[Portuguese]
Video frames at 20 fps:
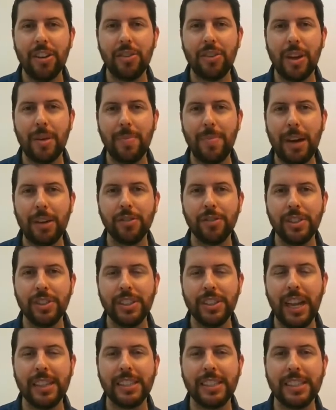eu trabalho no
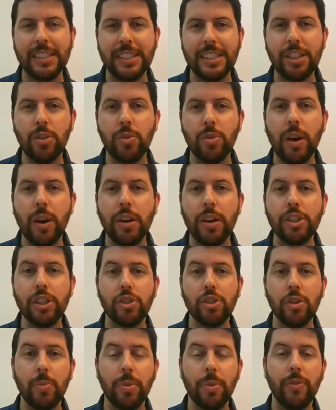SES há cinco anos
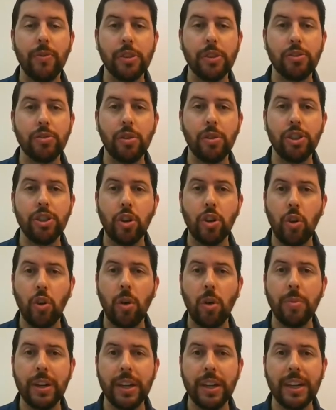e sou professor de
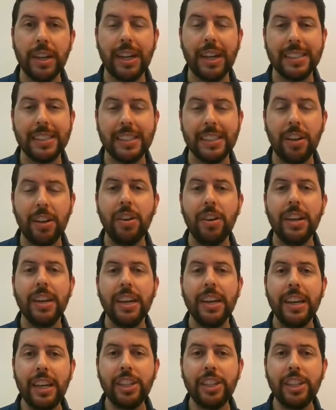comunicação